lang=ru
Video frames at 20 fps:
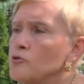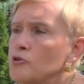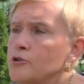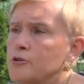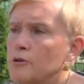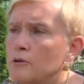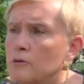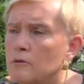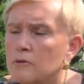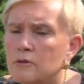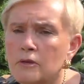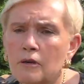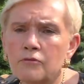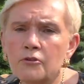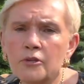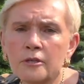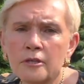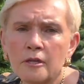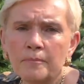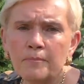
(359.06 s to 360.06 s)
вот,
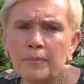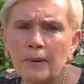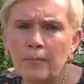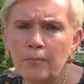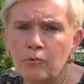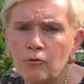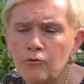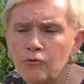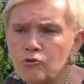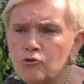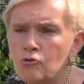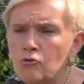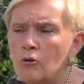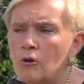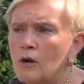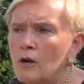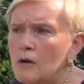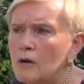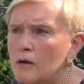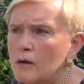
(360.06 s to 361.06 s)
наверное, по поводу
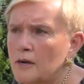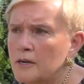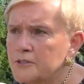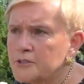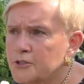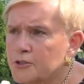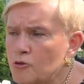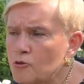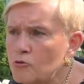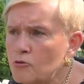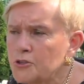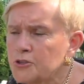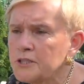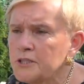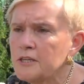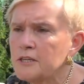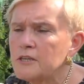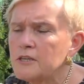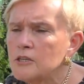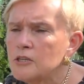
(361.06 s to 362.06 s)

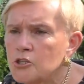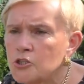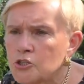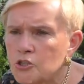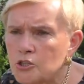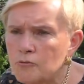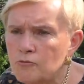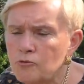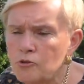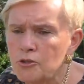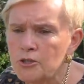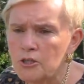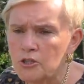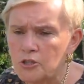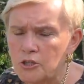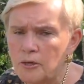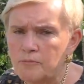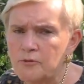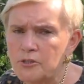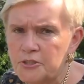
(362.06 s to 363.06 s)
конструкций, из чего
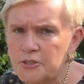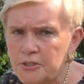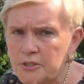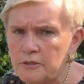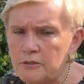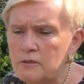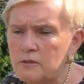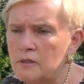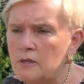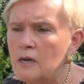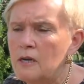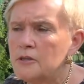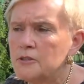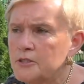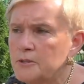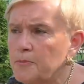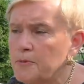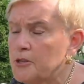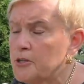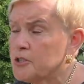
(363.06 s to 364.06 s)
должна сделана
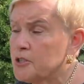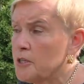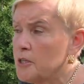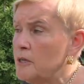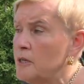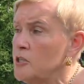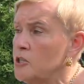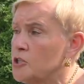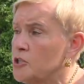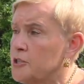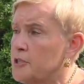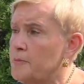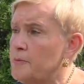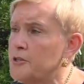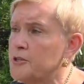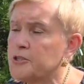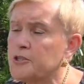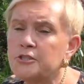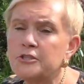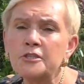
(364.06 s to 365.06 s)
теплица. Раньше
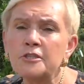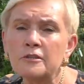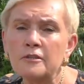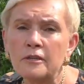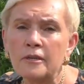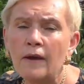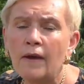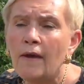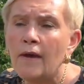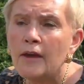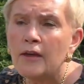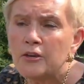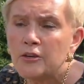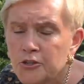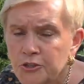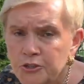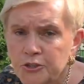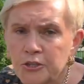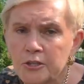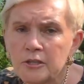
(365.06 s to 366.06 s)
теплицы делали
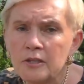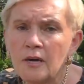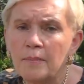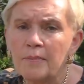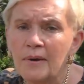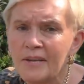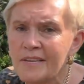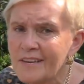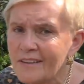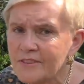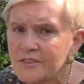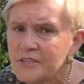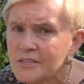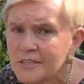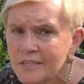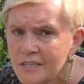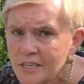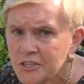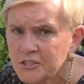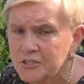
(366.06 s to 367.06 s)
из стекла, понятно,
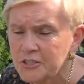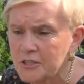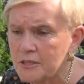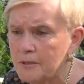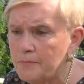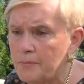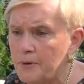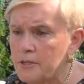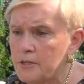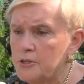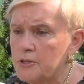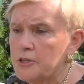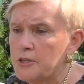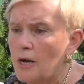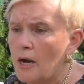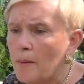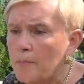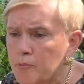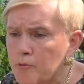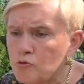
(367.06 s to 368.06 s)
не стеклопакеты,
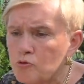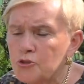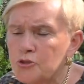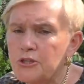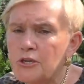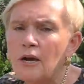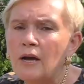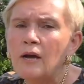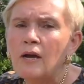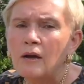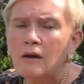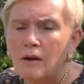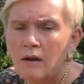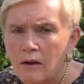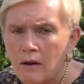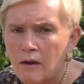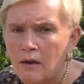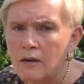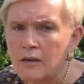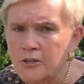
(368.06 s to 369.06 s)
а просто
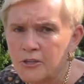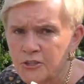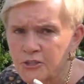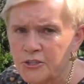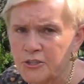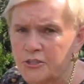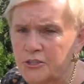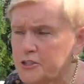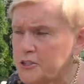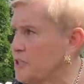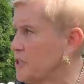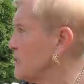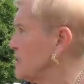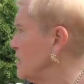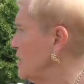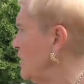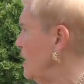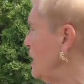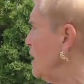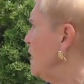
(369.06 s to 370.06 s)
э, листы
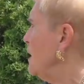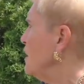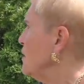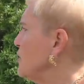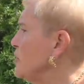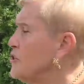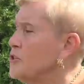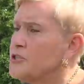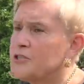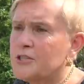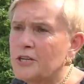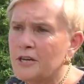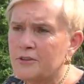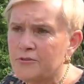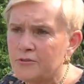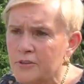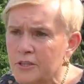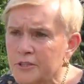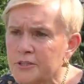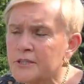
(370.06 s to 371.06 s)
стекла. И,
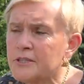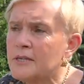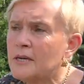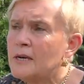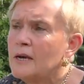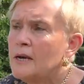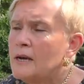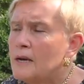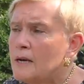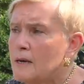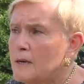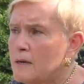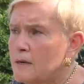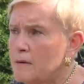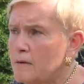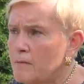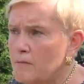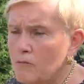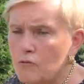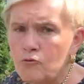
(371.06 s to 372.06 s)
соответственно,
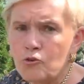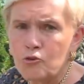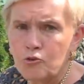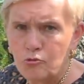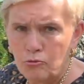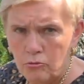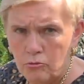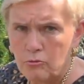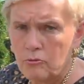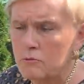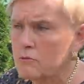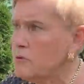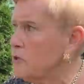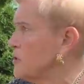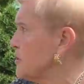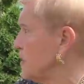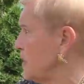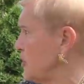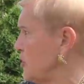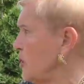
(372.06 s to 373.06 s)
э, вот э,
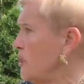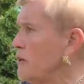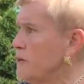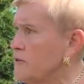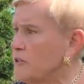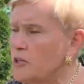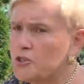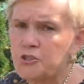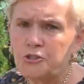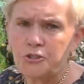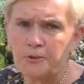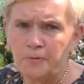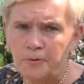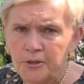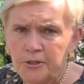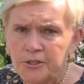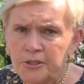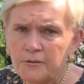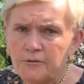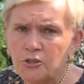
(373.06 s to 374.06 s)
изначально наша
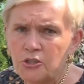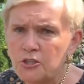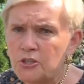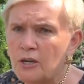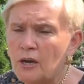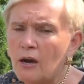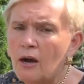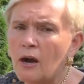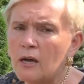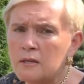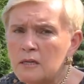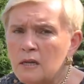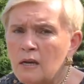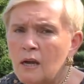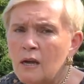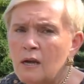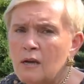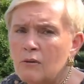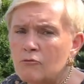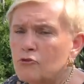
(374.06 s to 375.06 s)
теплица овощная, она
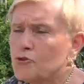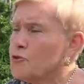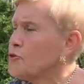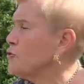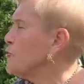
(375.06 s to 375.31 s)
вот